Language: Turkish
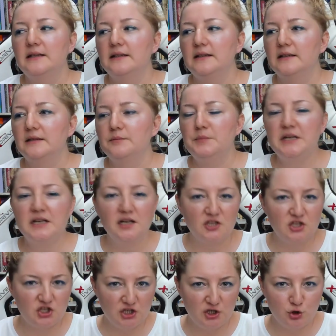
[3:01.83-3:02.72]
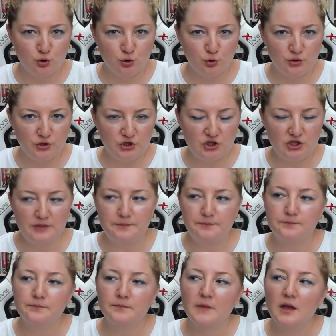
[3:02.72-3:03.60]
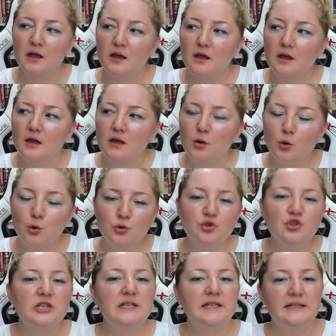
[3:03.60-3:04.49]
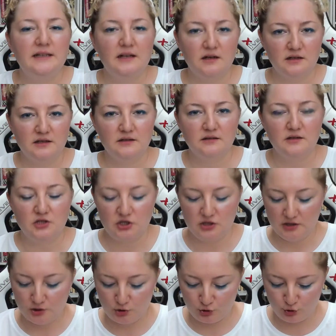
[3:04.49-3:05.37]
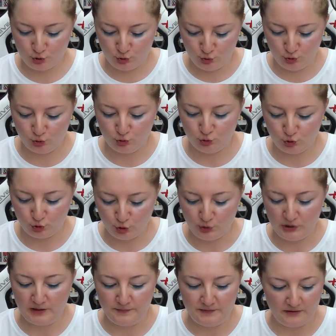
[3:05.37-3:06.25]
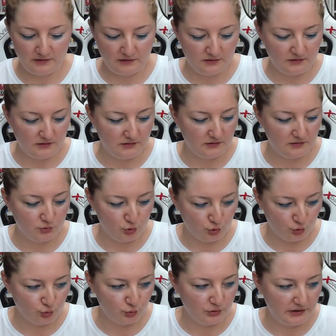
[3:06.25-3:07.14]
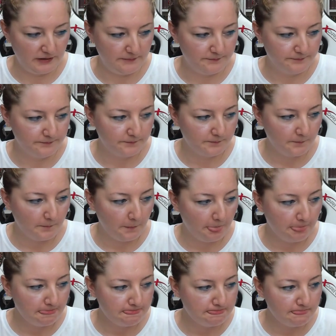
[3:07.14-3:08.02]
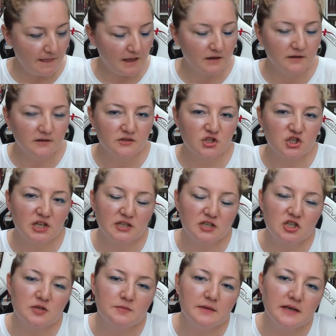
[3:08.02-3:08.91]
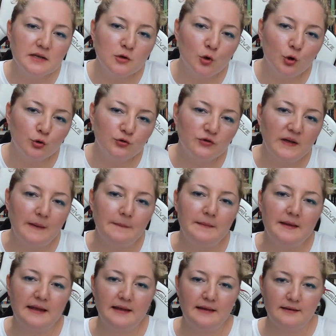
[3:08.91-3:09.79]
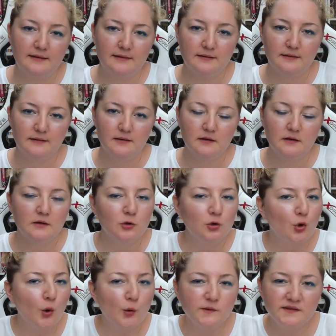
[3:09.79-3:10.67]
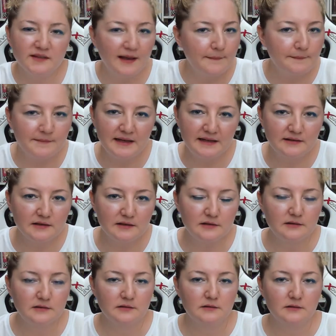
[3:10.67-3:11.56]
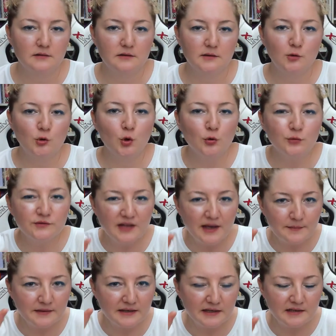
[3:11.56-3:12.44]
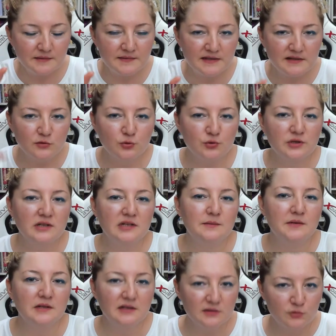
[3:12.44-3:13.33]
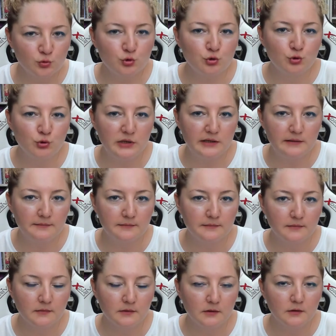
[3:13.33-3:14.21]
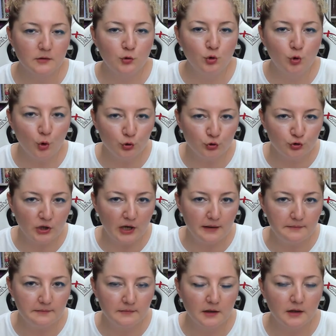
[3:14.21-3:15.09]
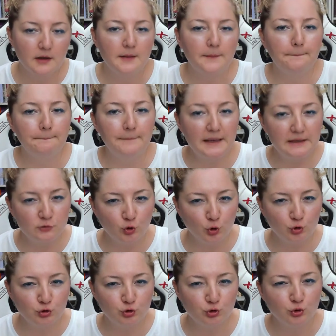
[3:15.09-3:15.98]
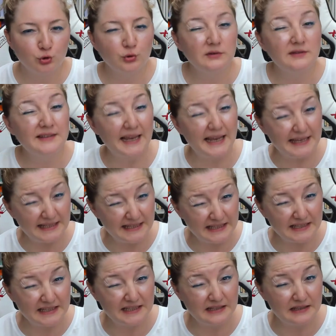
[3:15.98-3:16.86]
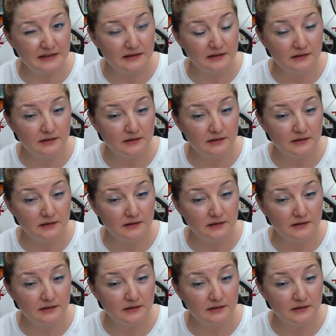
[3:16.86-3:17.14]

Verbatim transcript: e, birkaç şey söyleyeceğim. Öncelikle arkadaşlar şunu söylemek e, zorundayım. Çalışma yöntemi. Yöntem nedir? Yöntem kelimesi üzerine biraz düşünelim. Yöntem, metot, teknik.